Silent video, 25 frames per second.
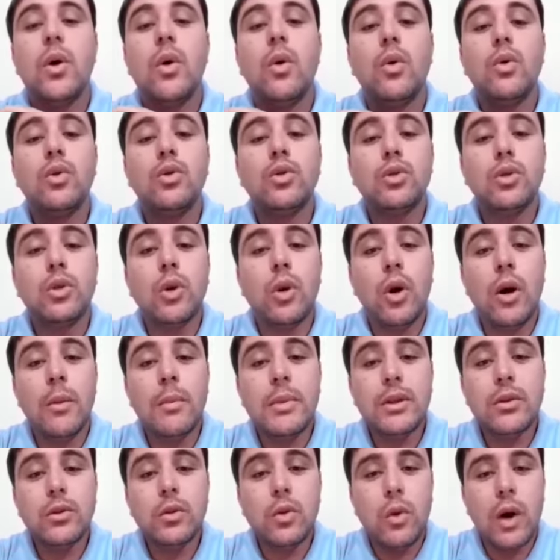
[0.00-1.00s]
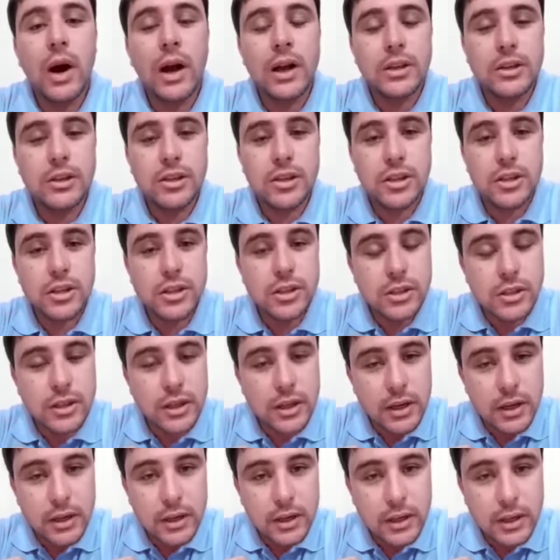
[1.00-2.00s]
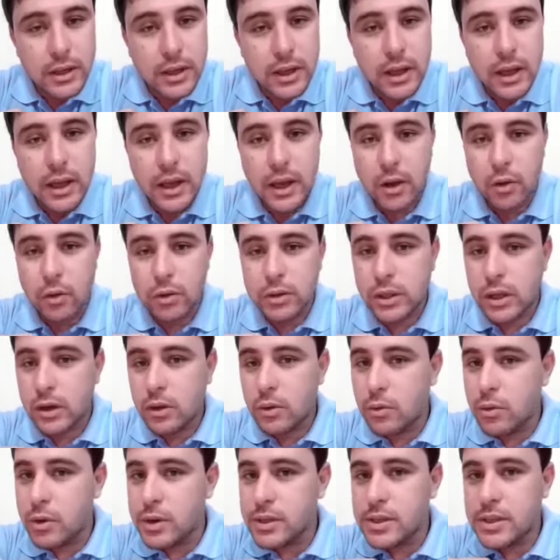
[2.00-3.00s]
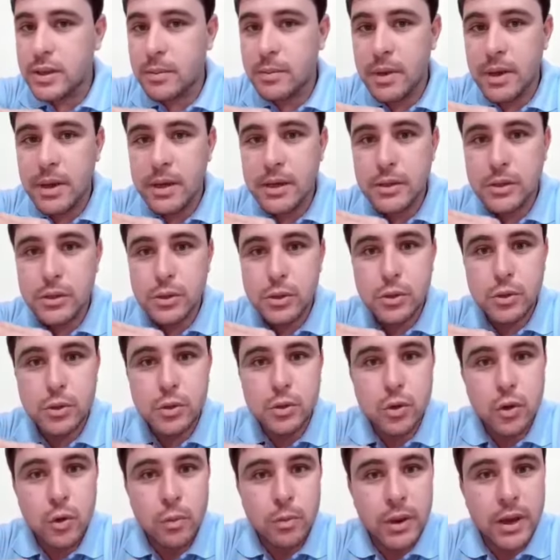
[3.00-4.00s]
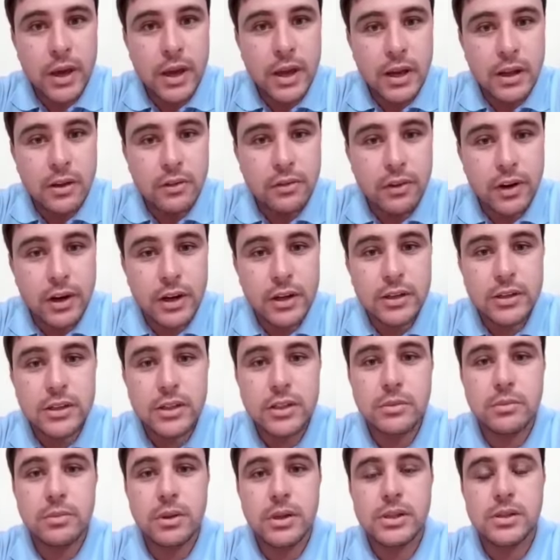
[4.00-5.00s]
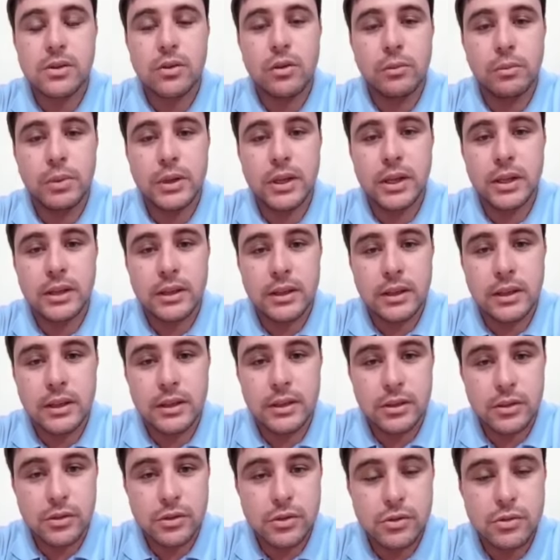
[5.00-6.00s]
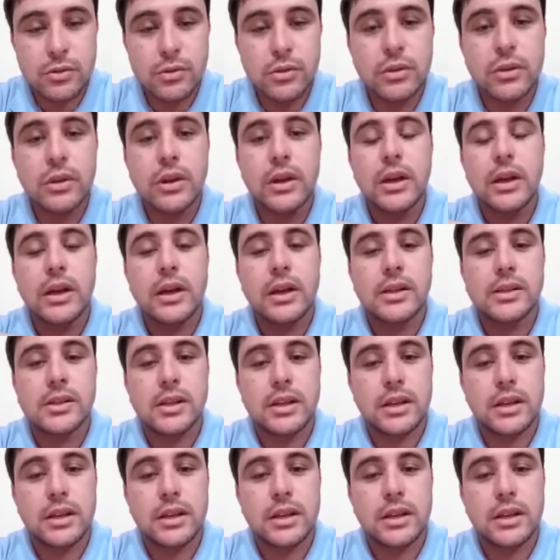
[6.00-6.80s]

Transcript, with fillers: O nome do artista é outra coisa também super relevante para se compreender isso essa